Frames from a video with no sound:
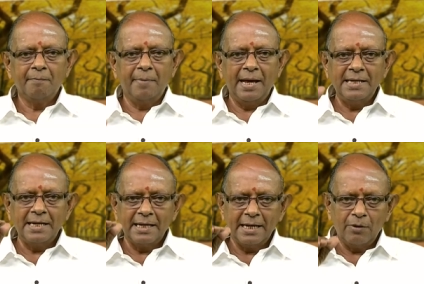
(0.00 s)

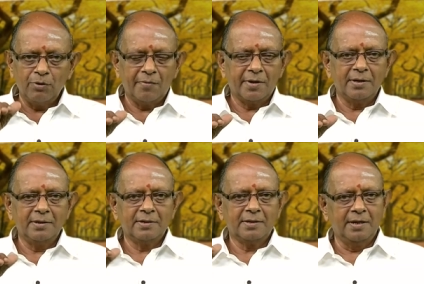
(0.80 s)
மேல்நிலையில் உள்ளவர்கள்
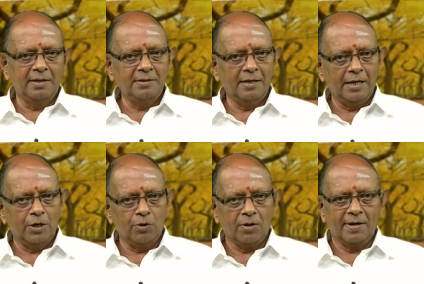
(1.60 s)

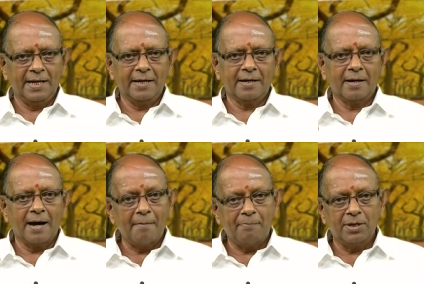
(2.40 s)
கீழ்நிலையில் உள்ளவர்களை
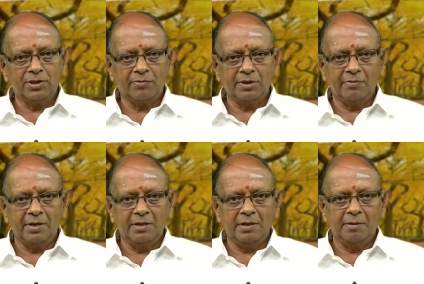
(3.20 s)
காப்பாற்றுவது
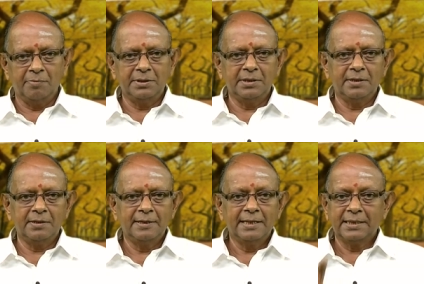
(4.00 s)
வேண்டும் என்பது
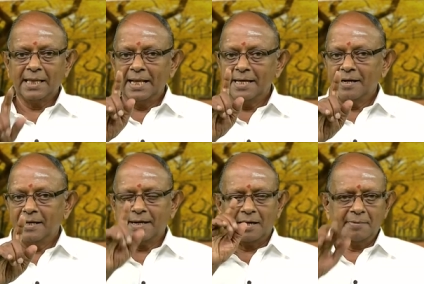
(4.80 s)
தலையாய
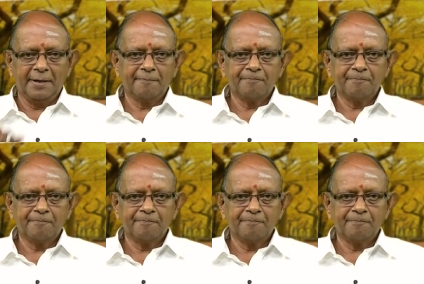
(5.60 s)
கடமை